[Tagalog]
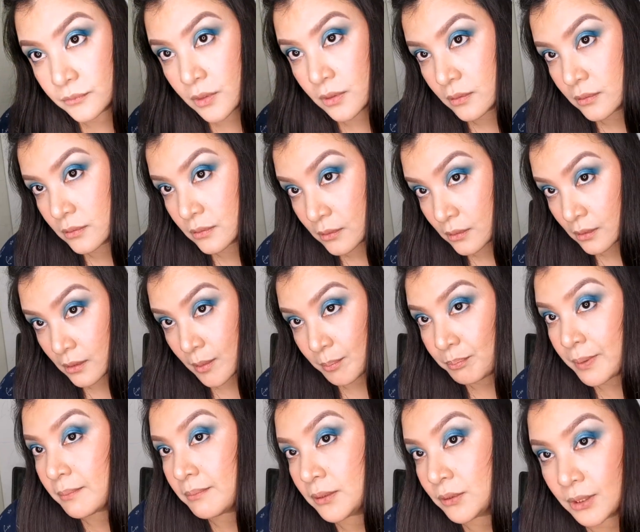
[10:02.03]
Ang
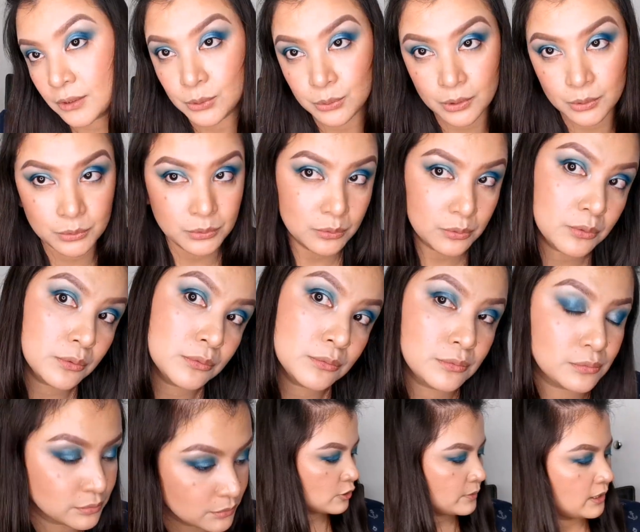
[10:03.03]
pigmented mo, ano?
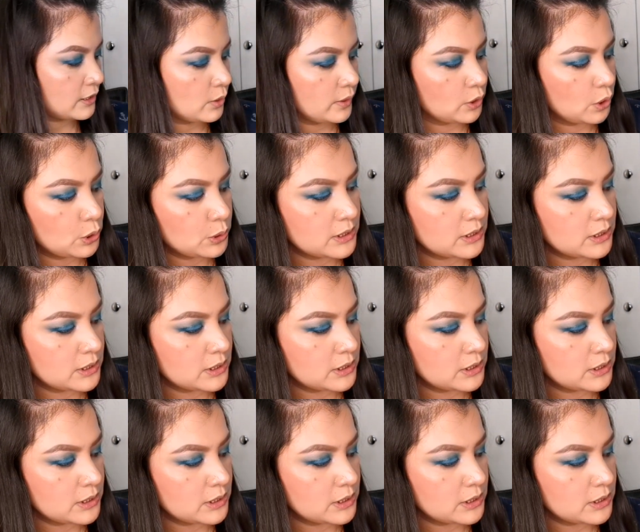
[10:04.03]
Whatever